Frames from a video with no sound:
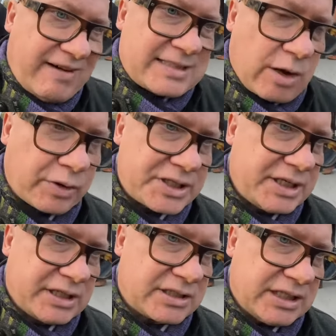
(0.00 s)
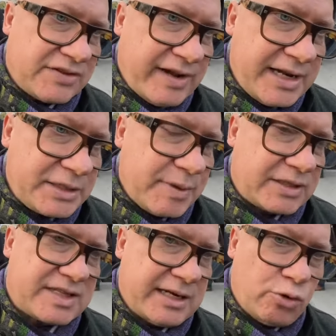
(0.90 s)
Was ja auch richtig ist. Ich will nicht
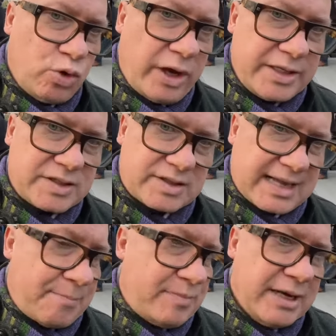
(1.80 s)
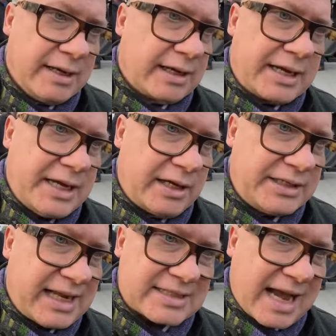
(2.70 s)
mit CDU-Leuten zusammen
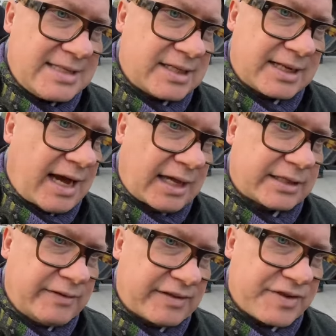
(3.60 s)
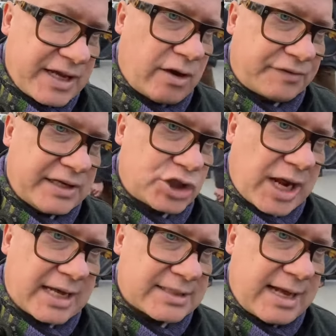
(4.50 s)
regieren, die das ganze Theater, was wir hier auf den
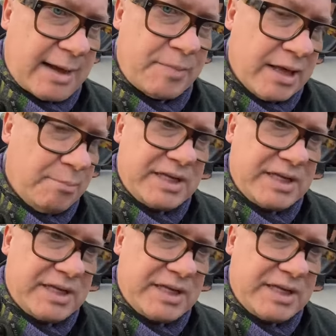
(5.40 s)
Straßen haben,